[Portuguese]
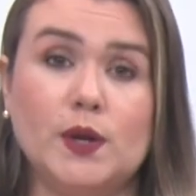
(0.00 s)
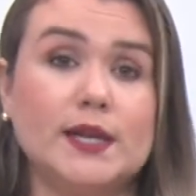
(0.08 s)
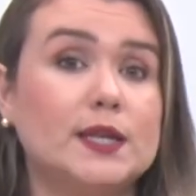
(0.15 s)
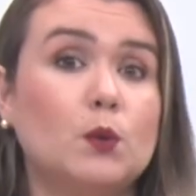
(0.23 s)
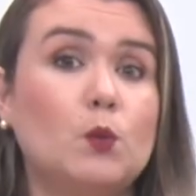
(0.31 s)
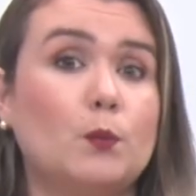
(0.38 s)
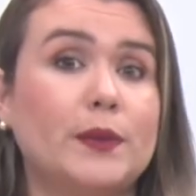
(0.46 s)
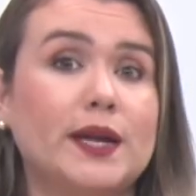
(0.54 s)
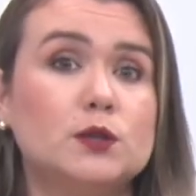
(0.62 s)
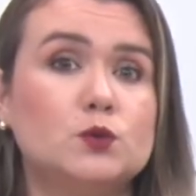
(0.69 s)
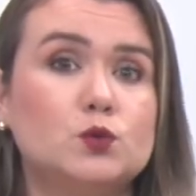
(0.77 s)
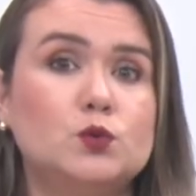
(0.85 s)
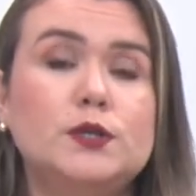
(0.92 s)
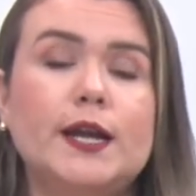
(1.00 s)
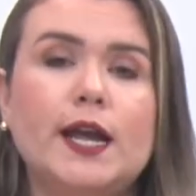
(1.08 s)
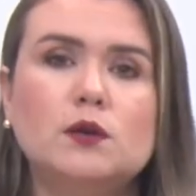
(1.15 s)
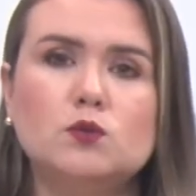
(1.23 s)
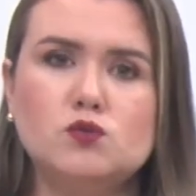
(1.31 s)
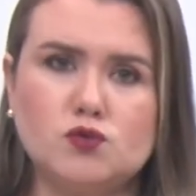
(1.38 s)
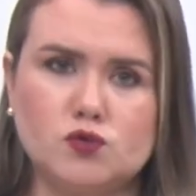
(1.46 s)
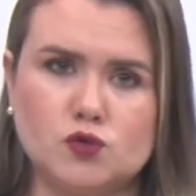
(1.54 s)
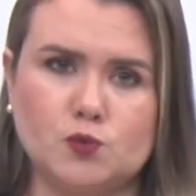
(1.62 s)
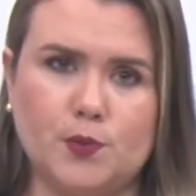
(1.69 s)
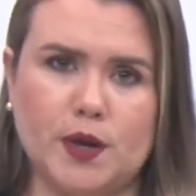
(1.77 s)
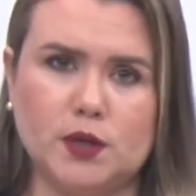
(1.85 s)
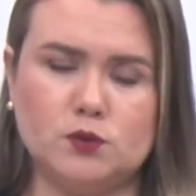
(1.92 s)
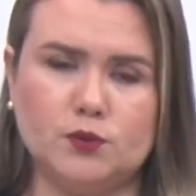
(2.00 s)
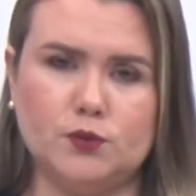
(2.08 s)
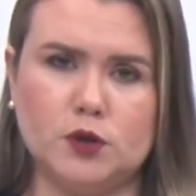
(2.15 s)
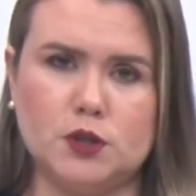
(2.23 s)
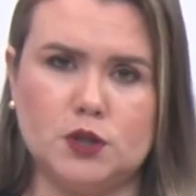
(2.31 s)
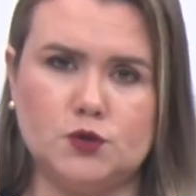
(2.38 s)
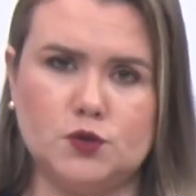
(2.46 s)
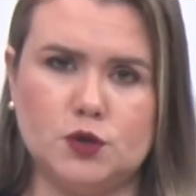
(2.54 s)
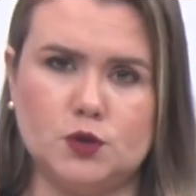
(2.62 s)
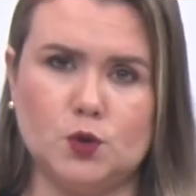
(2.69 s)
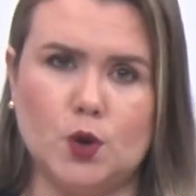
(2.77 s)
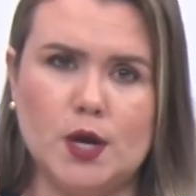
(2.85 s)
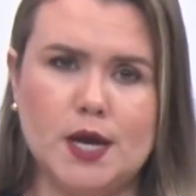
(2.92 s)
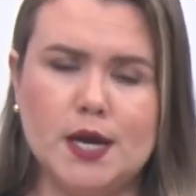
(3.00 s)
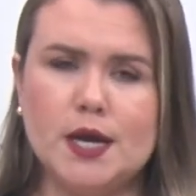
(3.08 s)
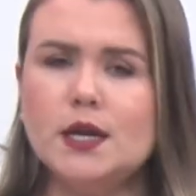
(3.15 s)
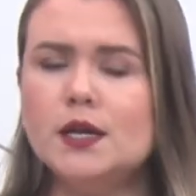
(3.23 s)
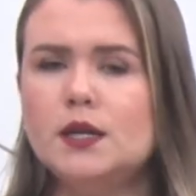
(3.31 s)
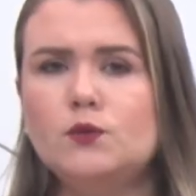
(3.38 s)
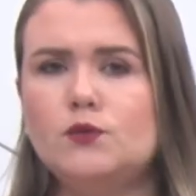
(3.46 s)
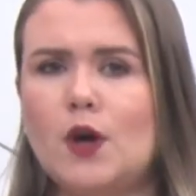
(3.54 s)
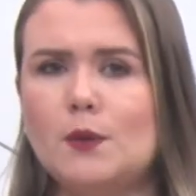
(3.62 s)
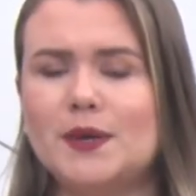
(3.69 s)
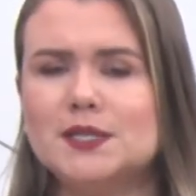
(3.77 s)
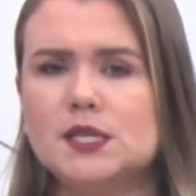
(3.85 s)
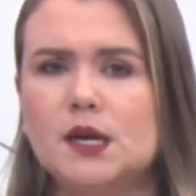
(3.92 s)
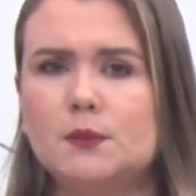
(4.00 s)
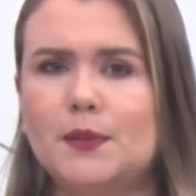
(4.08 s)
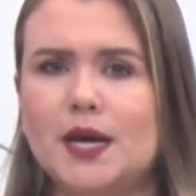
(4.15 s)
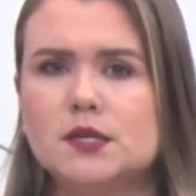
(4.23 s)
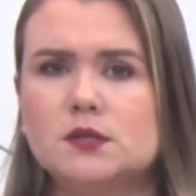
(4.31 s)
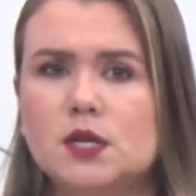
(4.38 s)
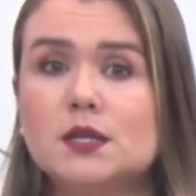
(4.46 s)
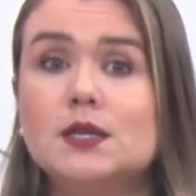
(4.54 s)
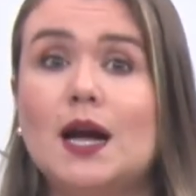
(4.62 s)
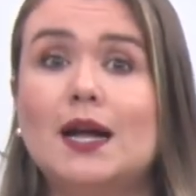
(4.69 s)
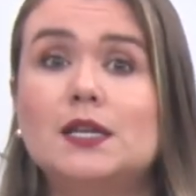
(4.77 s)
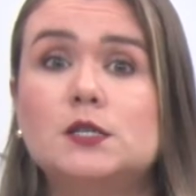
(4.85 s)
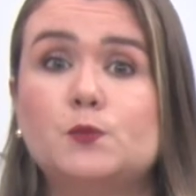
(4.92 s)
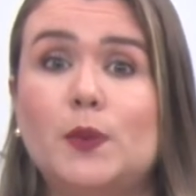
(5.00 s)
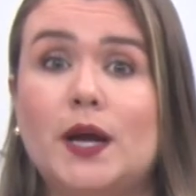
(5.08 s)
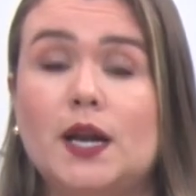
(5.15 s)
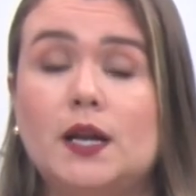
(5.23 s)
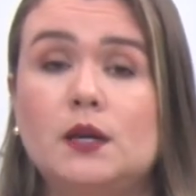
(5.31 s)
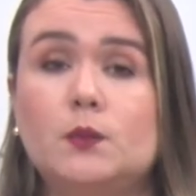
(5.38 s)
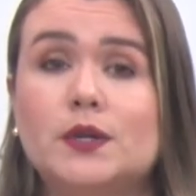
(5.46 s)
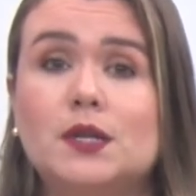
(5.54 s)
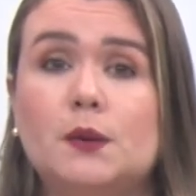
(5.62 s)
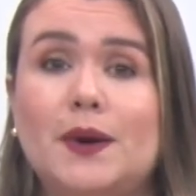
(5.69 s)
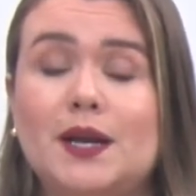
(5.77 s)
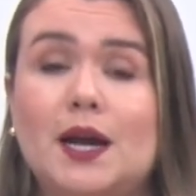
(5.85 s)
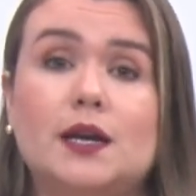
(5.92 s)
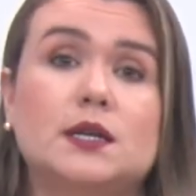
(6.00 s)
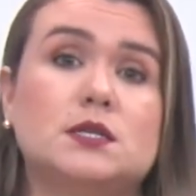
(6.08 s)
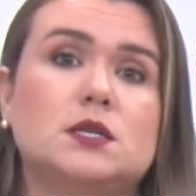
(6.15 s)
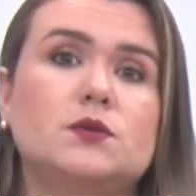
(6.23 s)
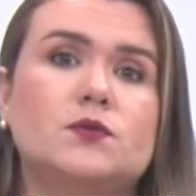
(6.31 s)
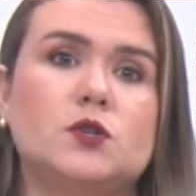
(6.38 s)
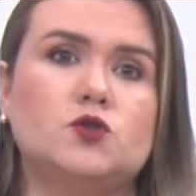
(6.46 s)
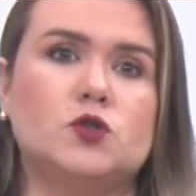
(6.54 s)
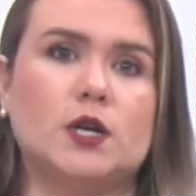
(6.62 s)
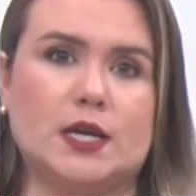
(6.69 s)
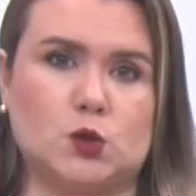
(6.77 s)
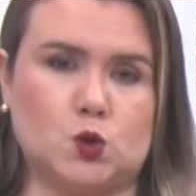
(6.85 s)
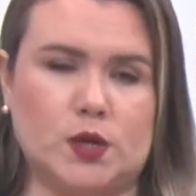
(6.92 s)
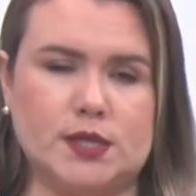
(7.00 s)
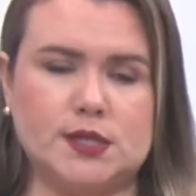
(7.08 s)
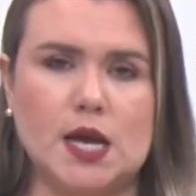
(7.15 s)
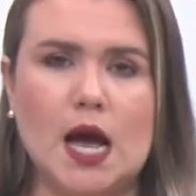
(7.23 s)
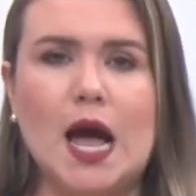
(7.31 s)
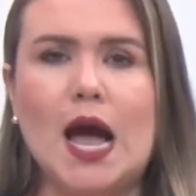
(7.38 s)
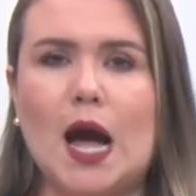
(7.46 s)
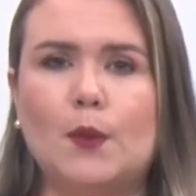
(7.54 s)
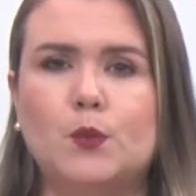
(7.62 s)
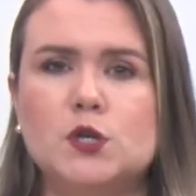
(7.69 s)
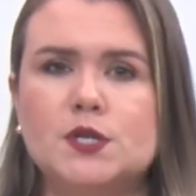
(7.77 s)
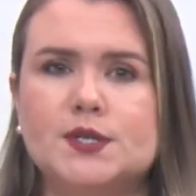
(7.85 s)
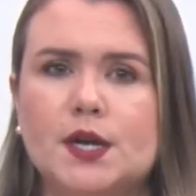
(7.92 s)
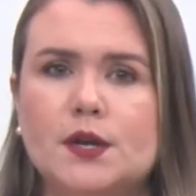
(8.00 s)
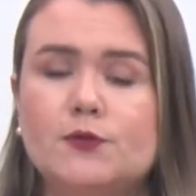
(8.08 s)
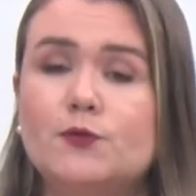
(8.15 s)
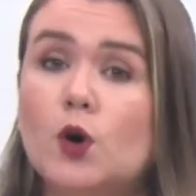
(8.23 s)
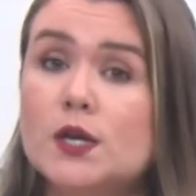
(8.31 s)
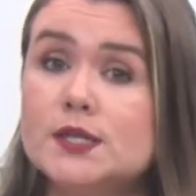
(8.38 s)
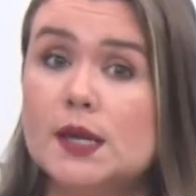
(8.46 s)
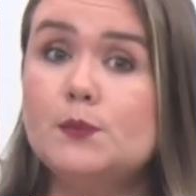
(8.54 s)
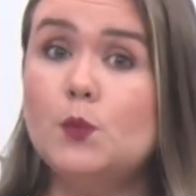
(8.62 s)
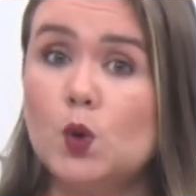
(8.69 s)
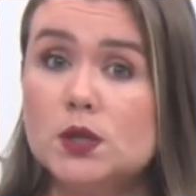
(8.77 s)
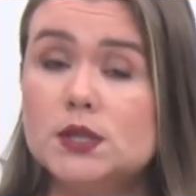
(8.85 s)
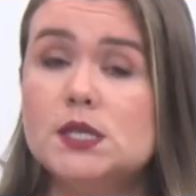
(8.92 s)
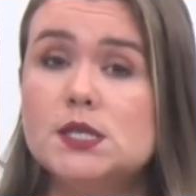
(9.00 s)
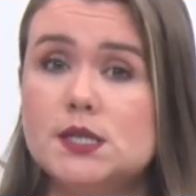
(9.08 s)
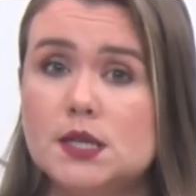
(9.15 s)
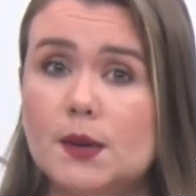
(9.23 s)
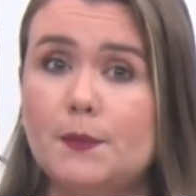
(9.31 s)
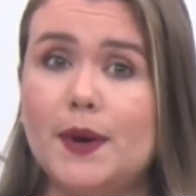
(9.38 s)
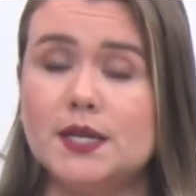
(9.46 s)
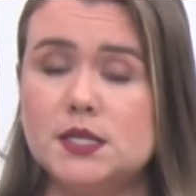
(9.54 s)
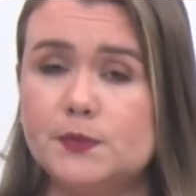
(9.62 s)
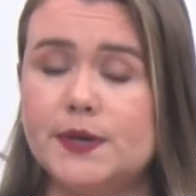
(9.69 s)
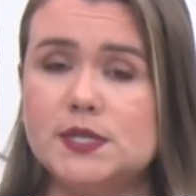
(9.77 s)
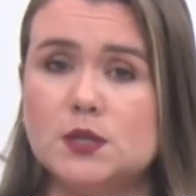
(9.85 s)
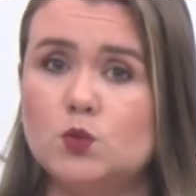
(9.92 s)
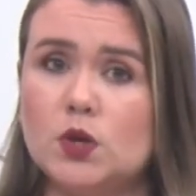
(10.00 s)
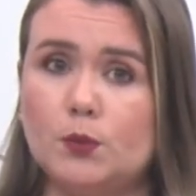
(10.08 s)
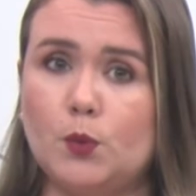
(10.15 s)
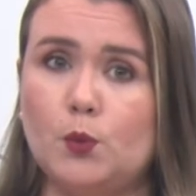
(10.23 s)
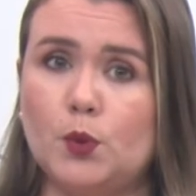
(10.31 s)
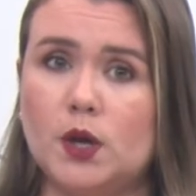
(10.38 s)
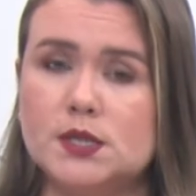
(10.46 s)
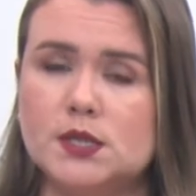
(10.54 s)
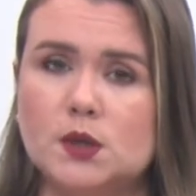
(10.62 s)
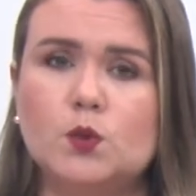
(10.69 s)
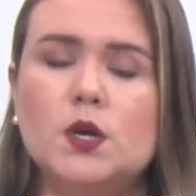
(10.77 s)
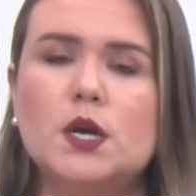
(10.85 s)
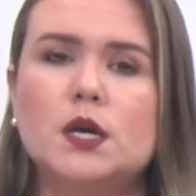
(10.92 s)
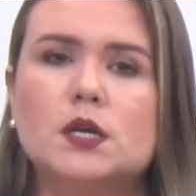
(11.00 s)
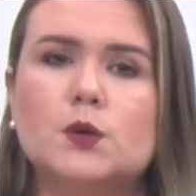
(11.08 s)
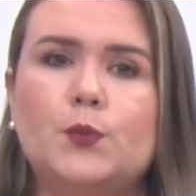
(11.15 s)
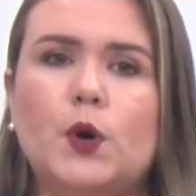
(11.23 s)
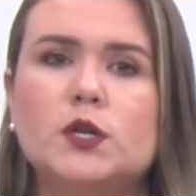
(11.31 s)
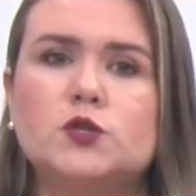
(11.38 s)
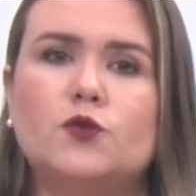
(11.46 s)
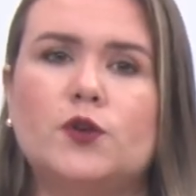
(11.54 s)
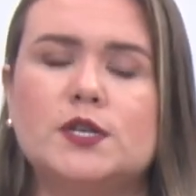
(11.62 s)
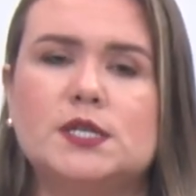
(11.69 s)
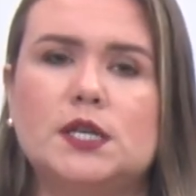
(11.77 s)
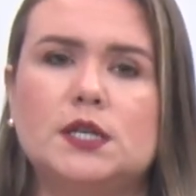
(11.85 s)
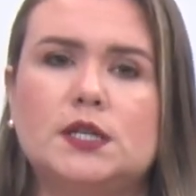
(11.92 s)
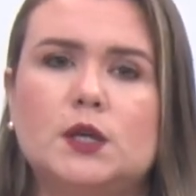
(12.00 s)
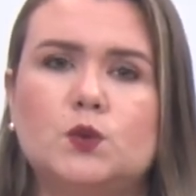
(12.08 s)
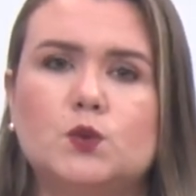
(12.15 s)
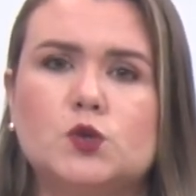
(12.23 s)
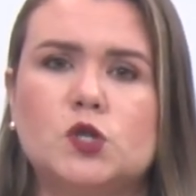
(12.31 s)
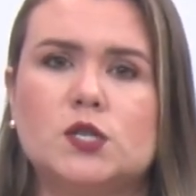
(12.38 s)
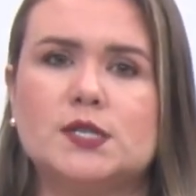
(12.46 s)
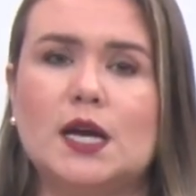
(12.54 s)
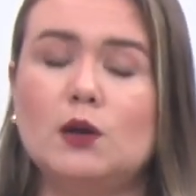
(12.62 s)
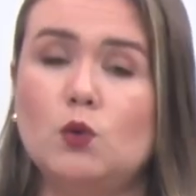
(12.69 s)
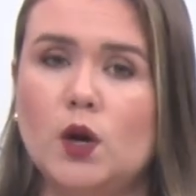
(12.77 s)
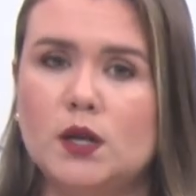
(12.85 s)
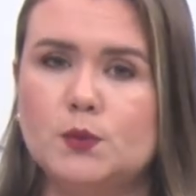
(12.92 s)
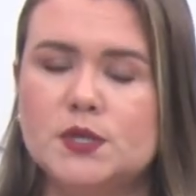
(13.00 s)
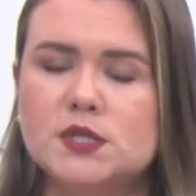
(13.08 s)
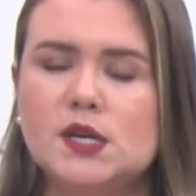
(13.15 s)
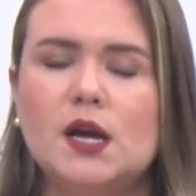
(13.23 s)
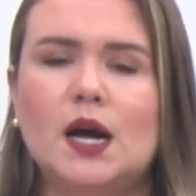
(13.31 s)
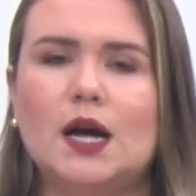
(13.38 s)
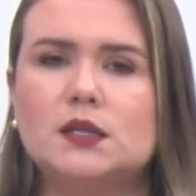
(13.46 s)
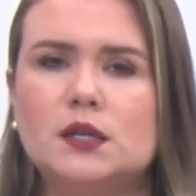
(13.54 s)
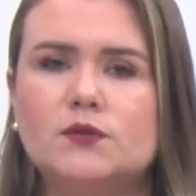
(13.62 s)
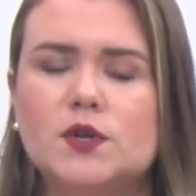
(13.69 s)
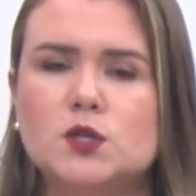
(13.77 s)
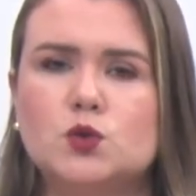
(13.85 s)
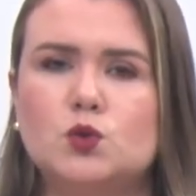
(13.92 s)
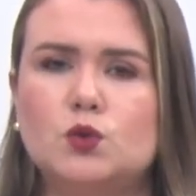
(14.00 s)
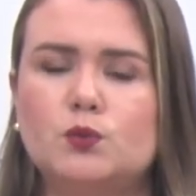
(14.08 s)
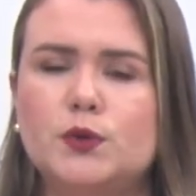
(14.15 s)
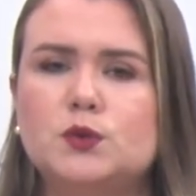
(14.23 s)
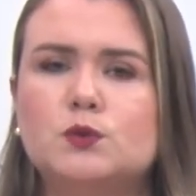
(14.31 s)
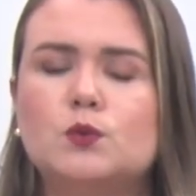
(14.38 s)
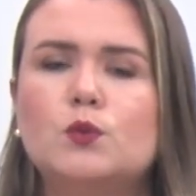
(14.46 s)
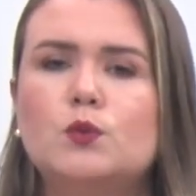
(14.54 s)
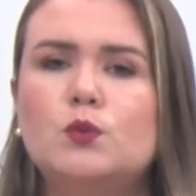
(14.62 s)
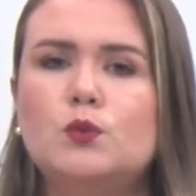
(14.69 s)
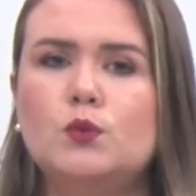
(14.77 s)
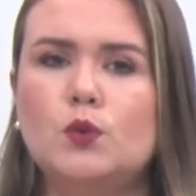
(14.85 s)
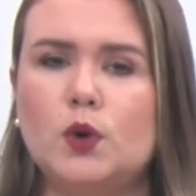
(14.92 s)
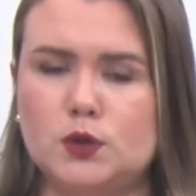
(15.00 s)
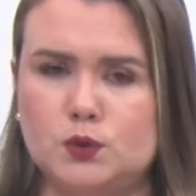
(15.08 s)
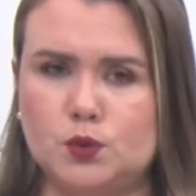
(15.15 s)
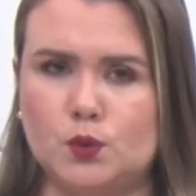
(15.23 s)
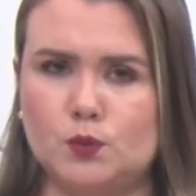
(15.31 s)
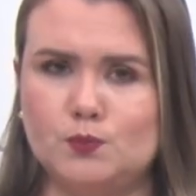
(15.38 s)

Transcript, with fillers: que até o momento nenhum suspeito foi detido e que não vai passar mais detalhes para não atrapalhar as investigações. A polícia reforça a importância da participação da população, que pode fazer denúncias anônimas através do número 181.